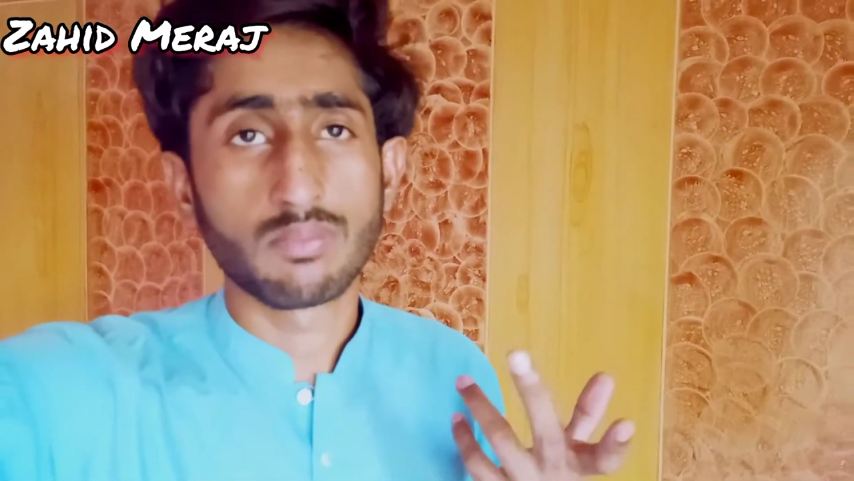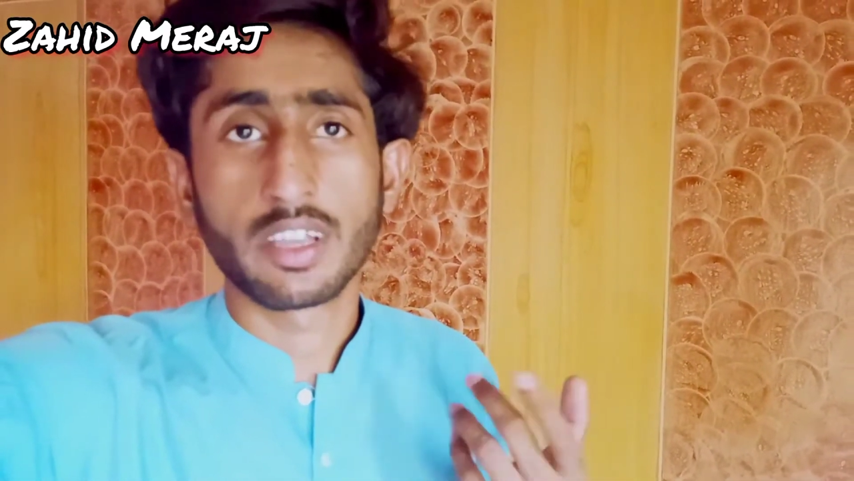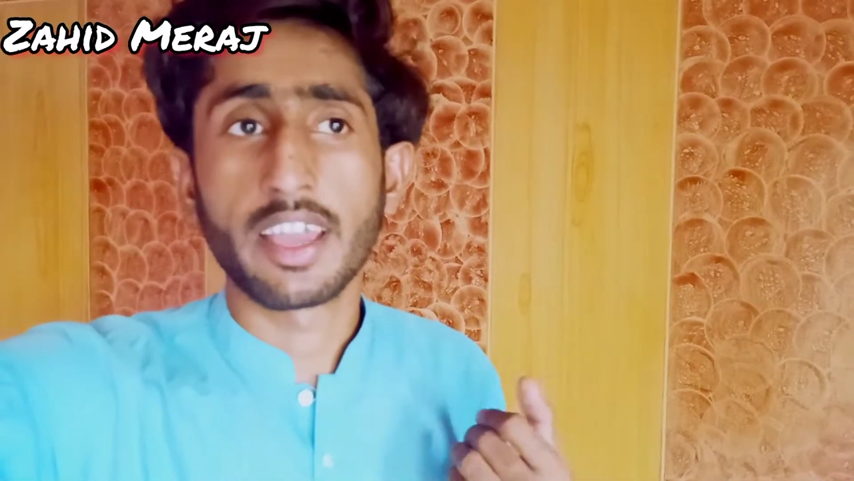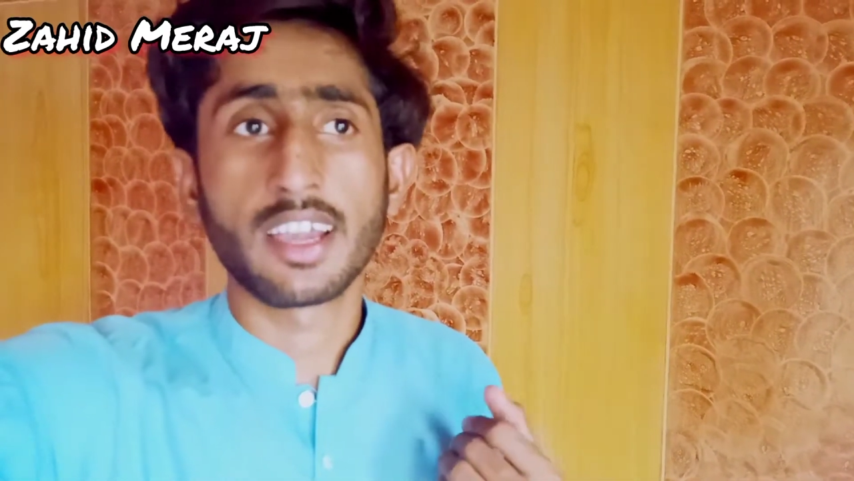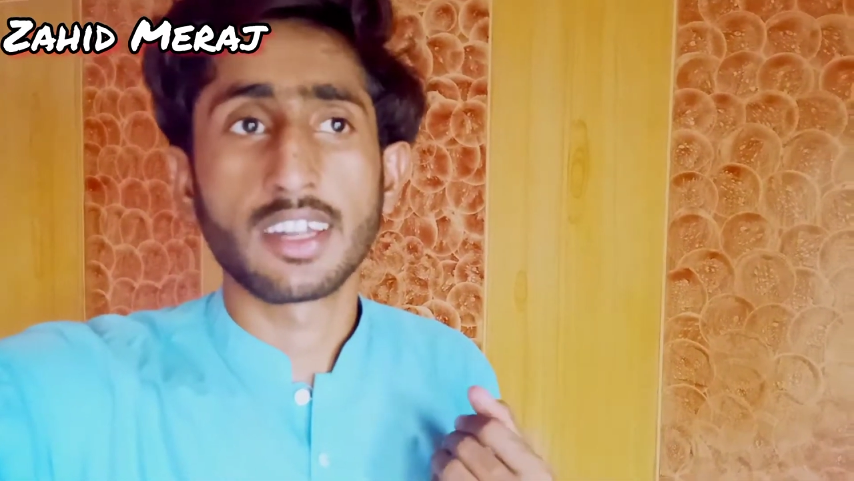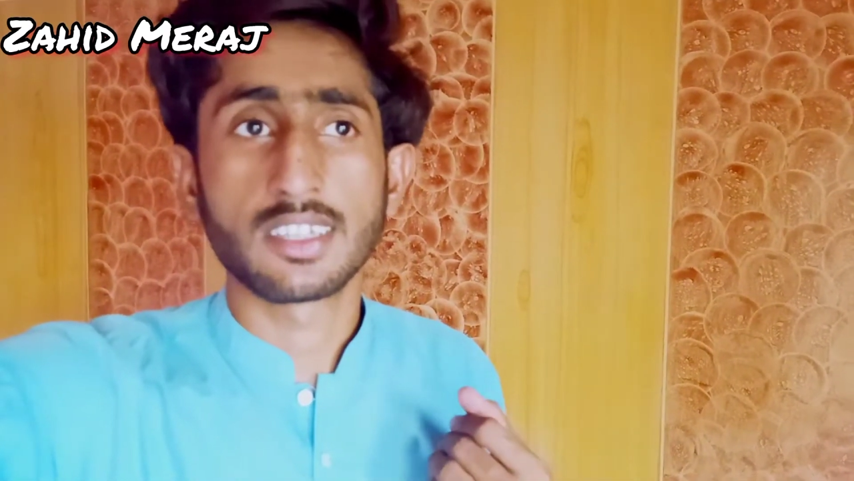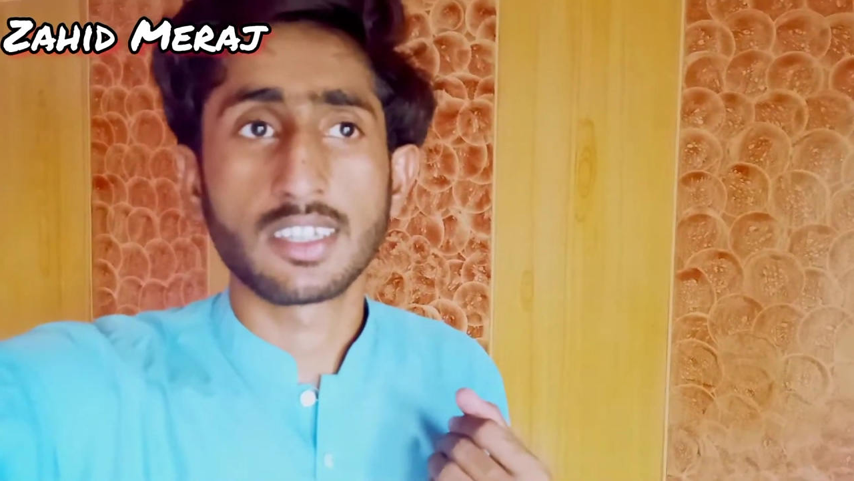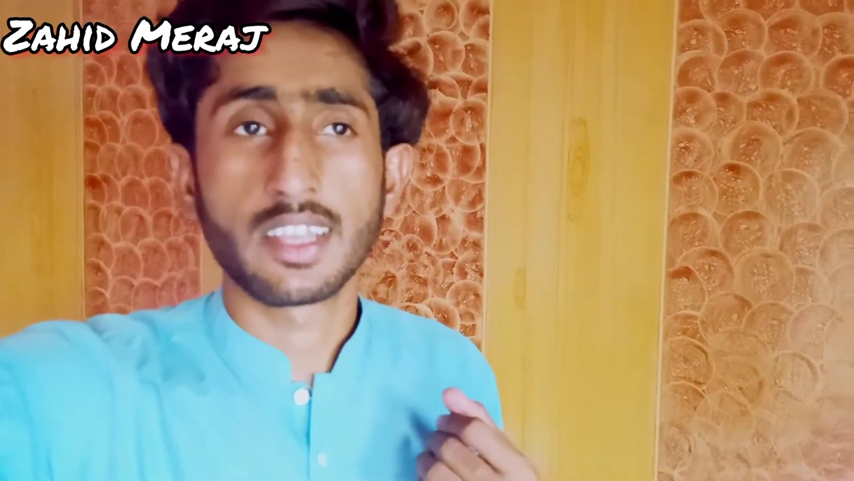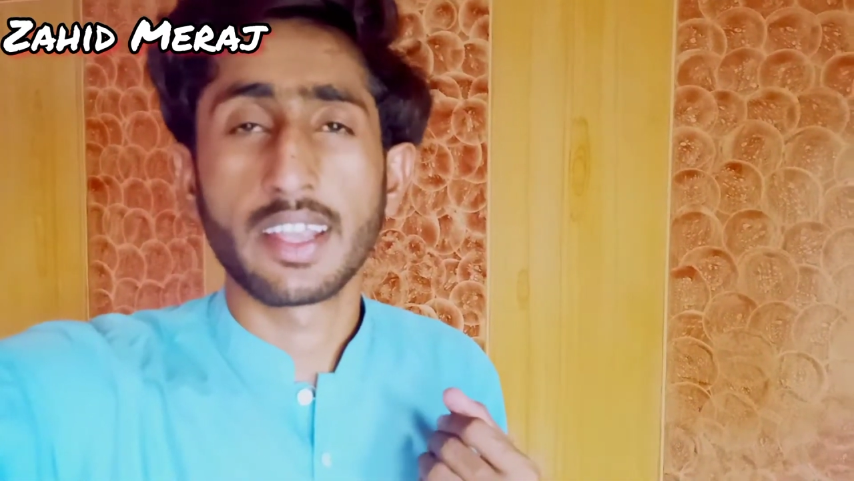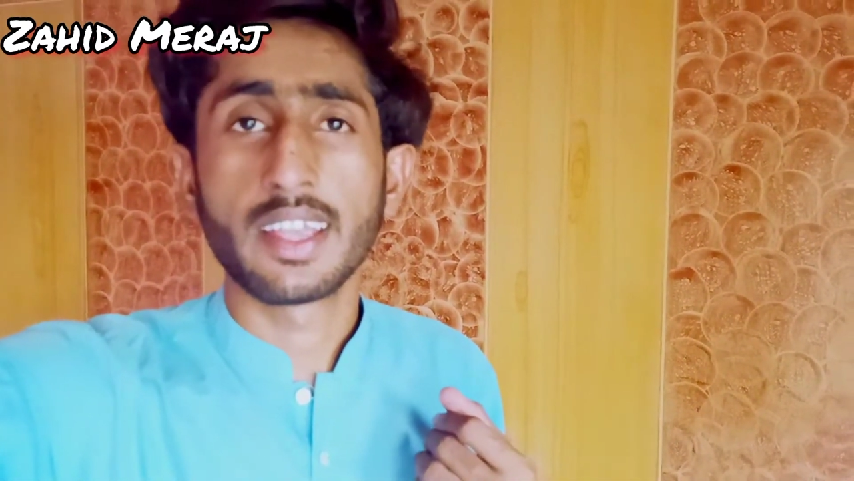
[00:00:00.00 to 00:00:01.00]
क्या कर
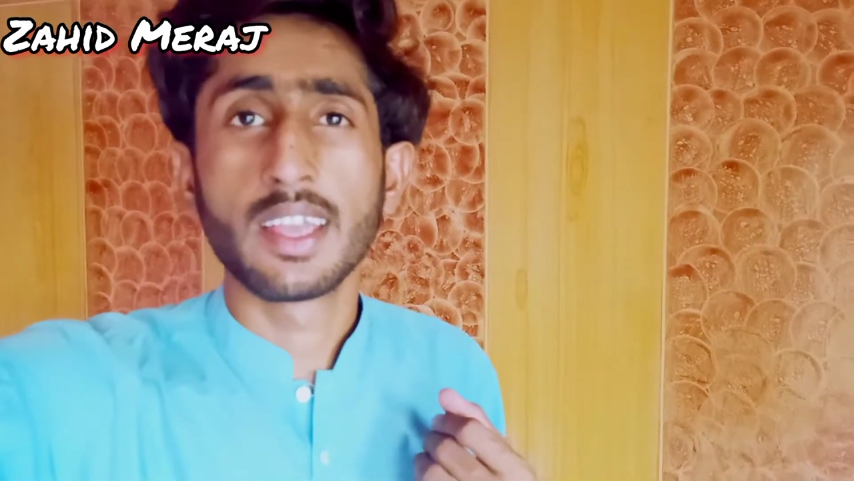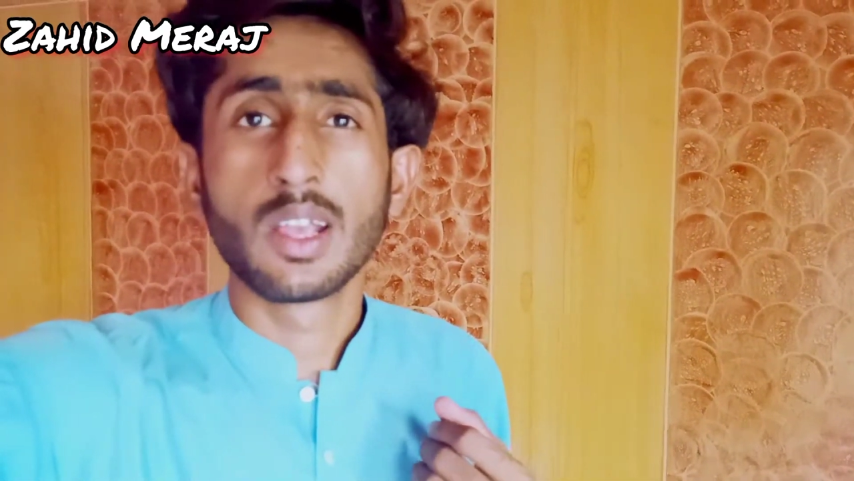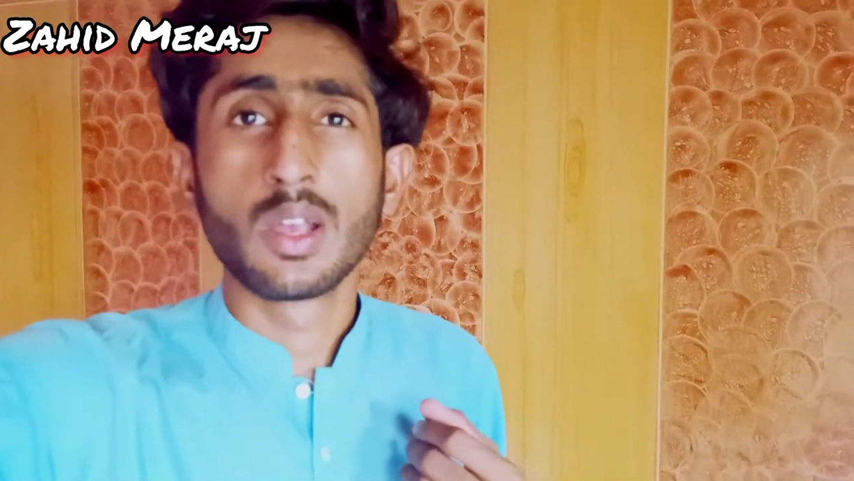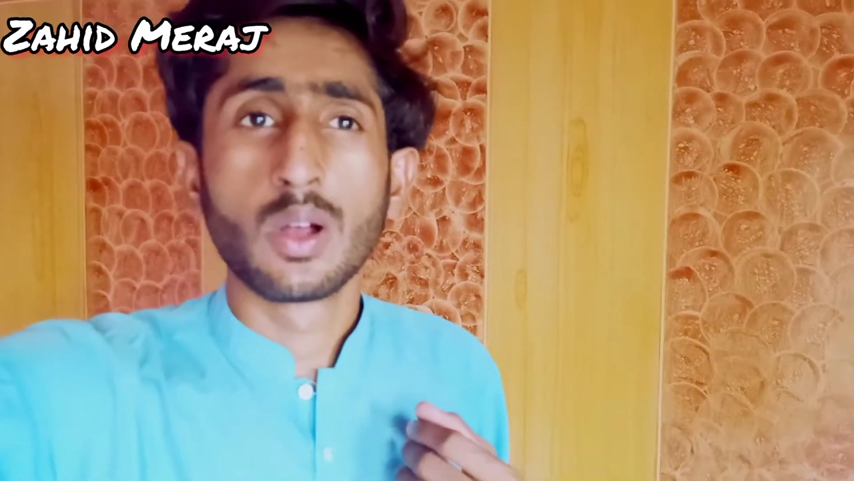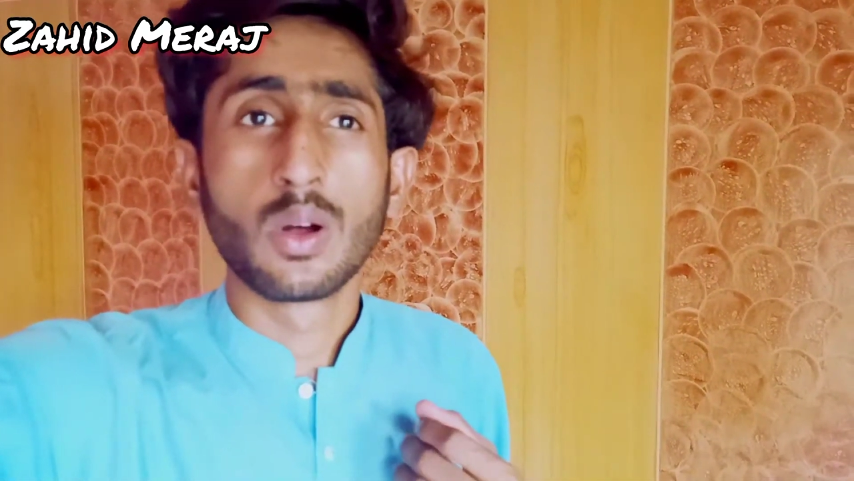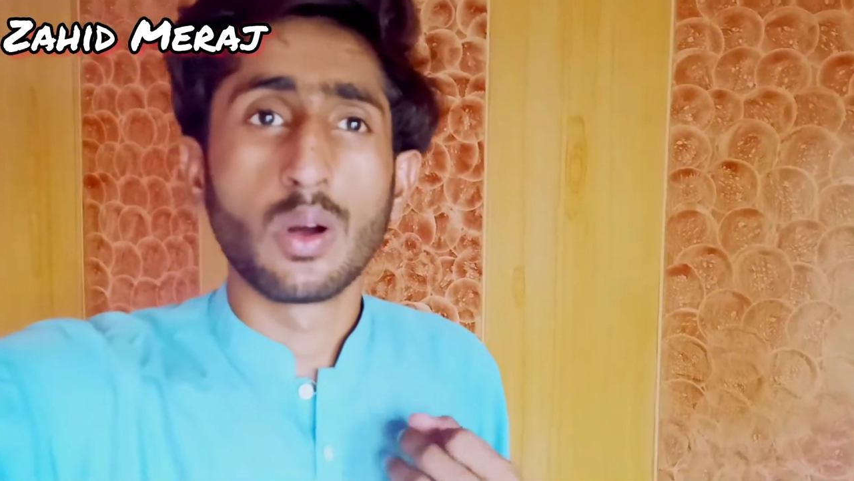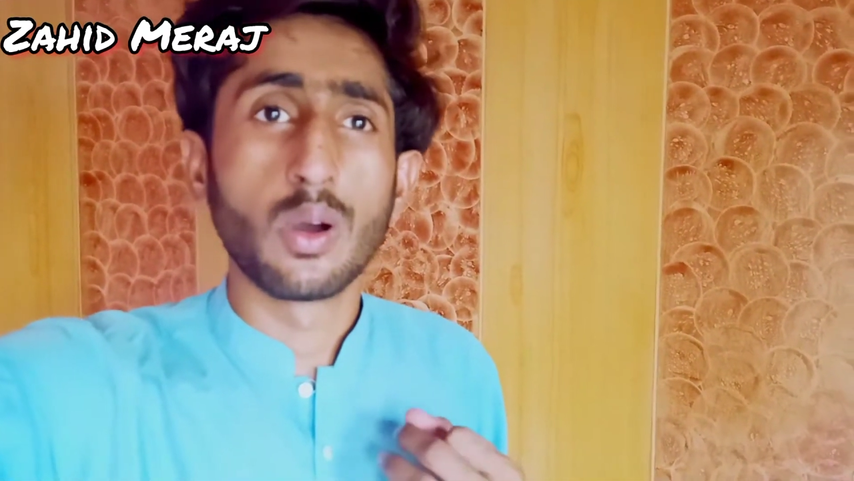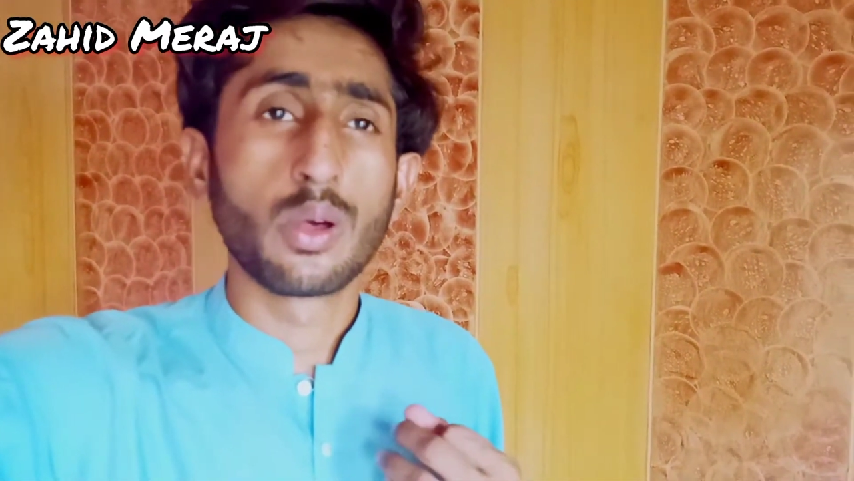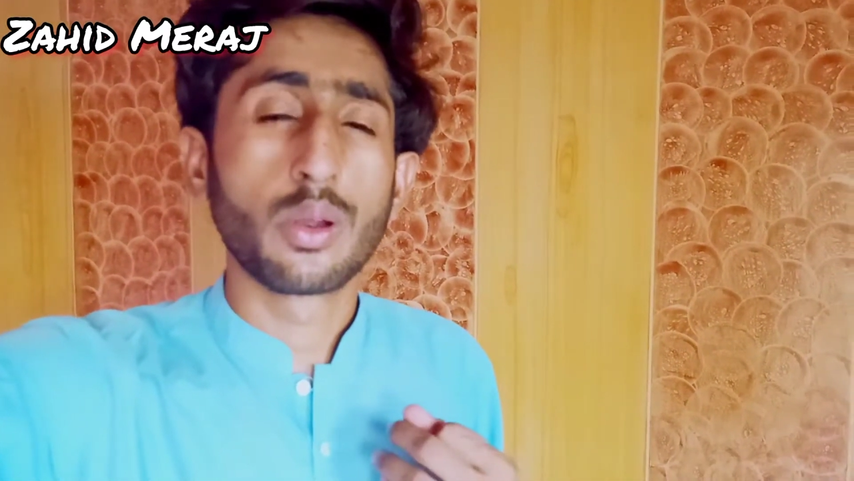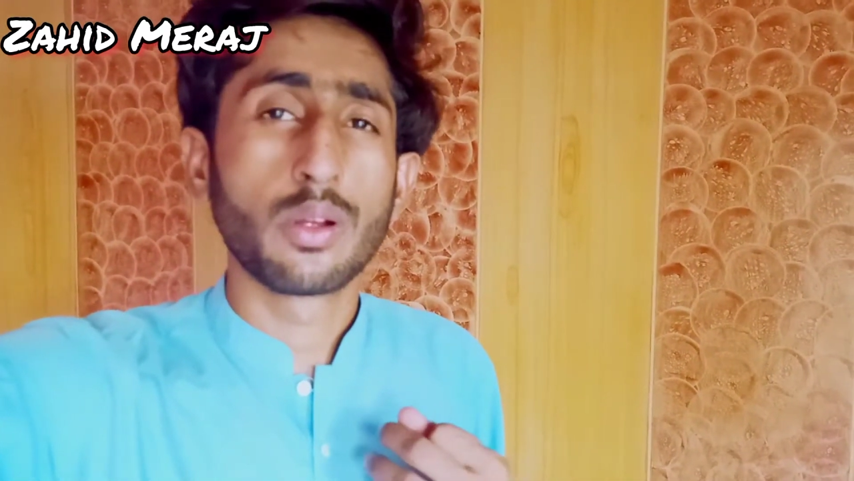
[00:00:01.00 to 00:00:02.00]
सकते हैं और